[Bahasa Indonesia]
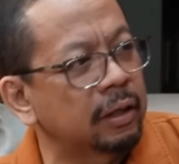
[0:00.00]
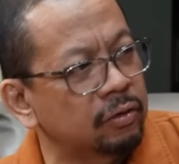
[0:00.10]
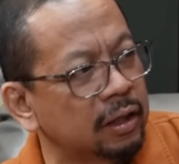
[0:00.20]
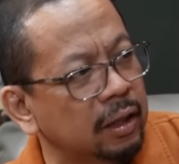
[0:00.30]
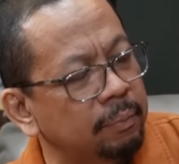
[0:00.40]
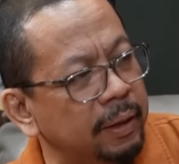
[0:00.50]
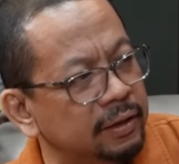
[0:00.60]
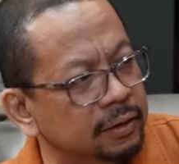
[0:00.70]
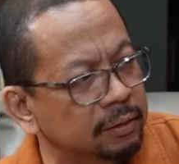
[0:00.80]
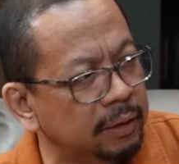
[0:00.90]
melakukan
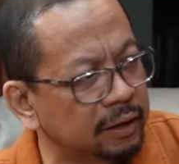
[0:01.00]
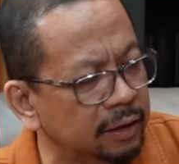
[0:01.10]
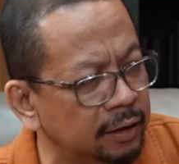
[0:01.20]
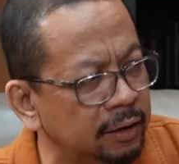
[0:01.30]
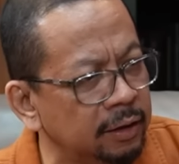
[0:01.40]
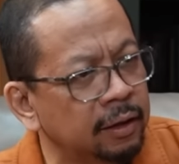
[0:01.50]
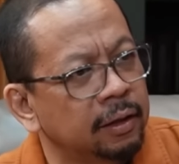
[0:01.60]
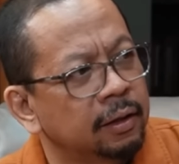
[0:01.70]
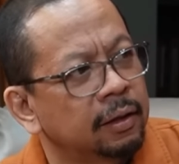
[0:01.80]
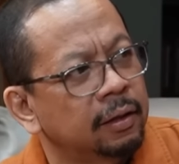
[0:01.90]
kampanye bagi
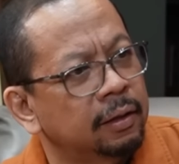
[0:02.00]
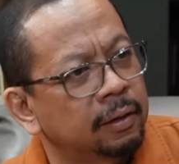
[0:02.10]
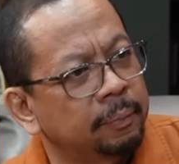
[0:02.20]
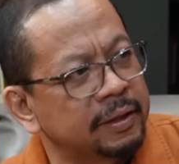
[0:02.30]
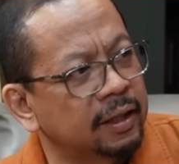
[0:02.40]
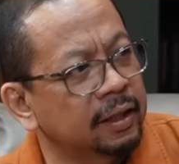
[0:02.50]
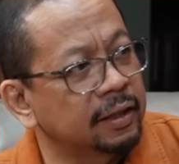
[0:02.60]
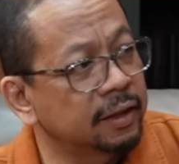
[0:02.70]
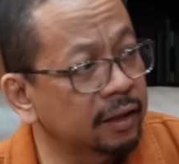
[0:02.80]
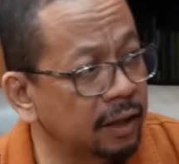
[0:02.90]
eh, pasangan
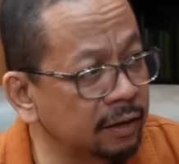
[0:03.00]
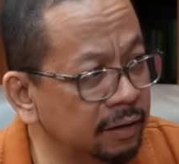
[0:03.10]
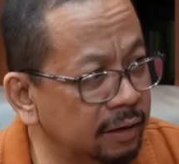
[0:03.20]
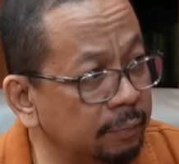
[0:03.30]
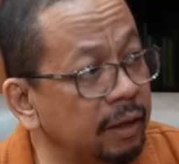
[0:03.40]
Ganjar dan dan